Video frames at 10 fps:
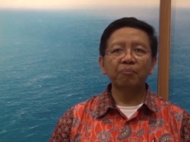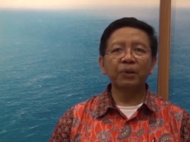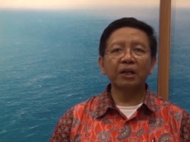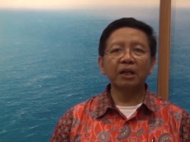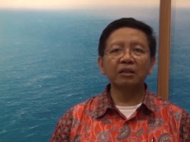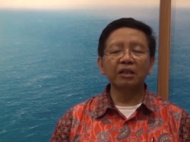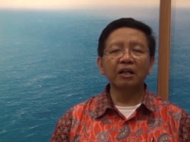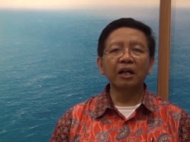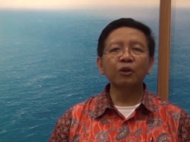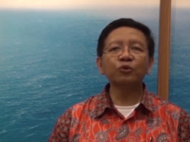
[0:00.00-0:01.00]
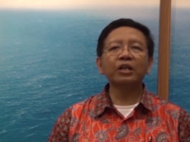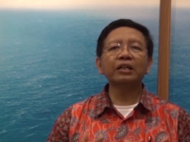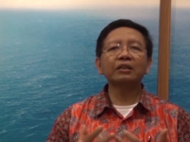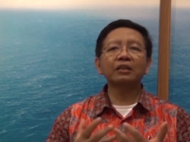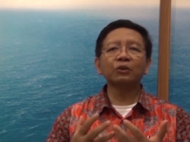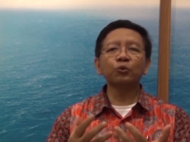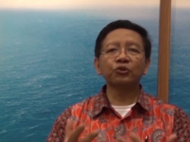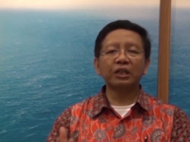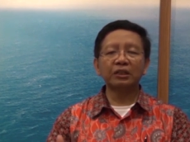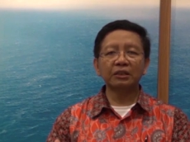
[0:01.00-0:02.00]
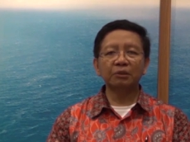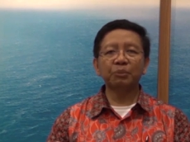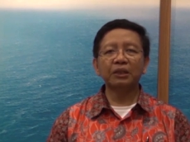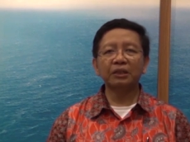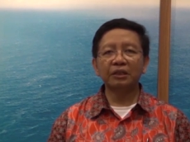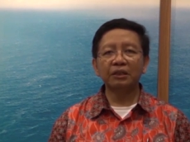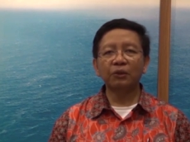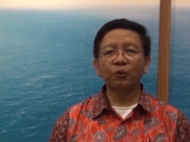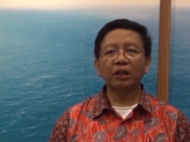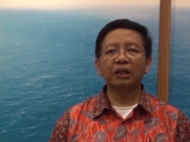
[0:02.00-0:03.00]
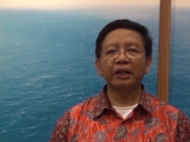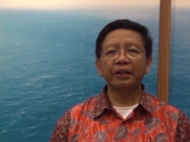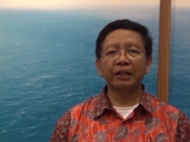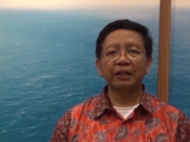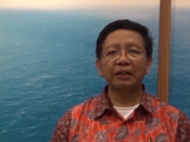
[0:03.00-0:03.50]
berkat yang harus saya teruskan kepada orang lain